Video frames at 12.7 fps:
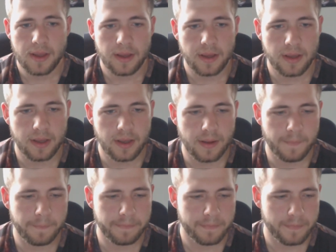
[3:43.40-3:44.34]

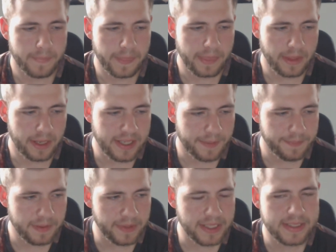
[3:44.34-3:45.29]
Ähm, ich habe
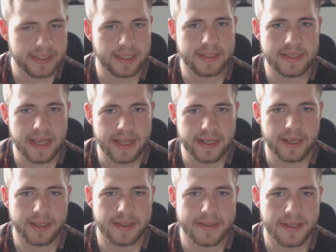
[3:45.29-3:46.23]
dem Ganzen jetzt eine
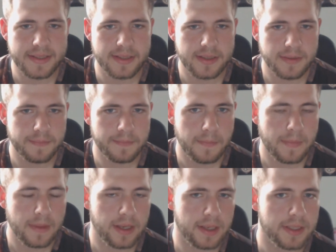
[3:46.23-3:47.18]
Deadline gesetzt.
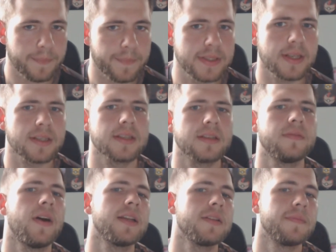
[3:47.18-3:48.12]
Ich habe gesagt, ich
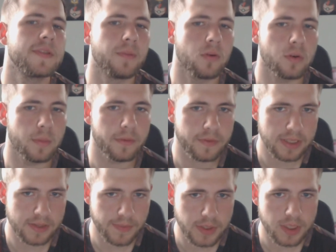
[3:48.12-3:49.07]
warte, bis Pokémon für die
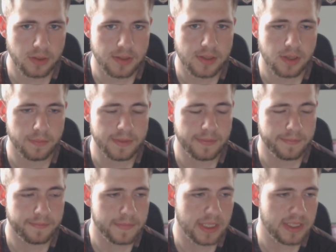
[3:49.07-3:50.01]
Switch rauskommt
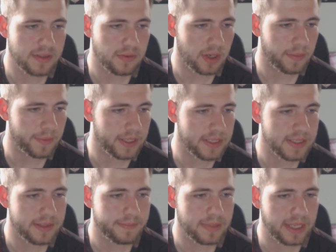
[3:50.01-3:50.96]
solange mache
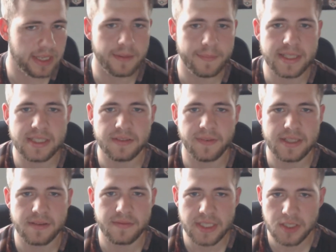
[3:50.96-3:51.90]
ich regelmäßig
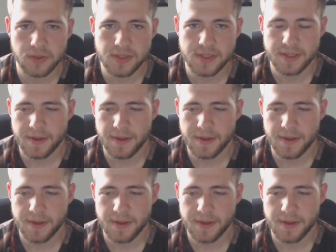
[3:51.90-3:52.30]
weiter Videos,